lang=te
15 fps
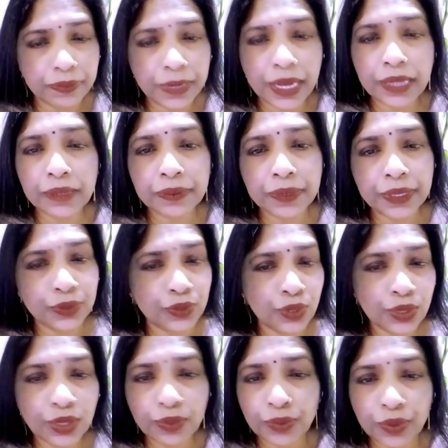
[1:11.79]
బాధపడి
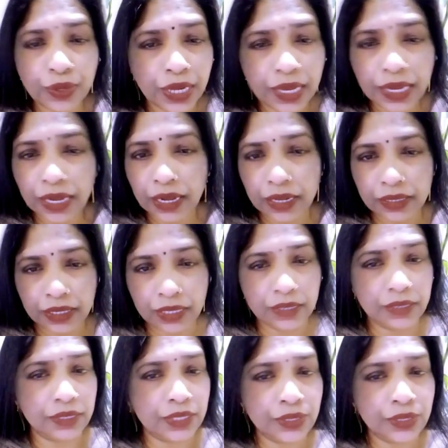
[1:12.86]
సొంత మొగుడేం కాదు అతను